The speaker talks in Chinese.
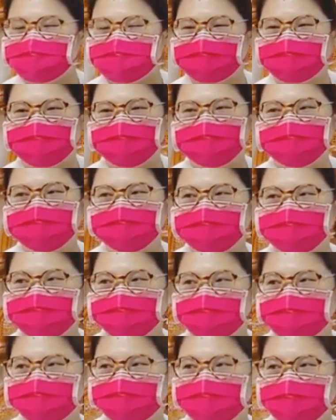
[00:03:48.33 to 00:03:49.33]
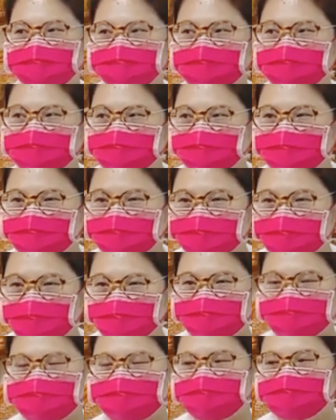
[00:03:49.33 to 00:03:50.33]
要常行财施。
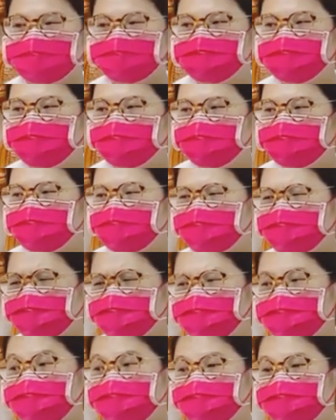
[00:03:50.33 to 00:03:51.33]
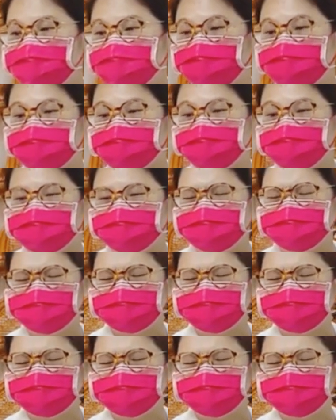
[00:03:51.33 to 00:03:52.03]
那他也很困苦，他觉得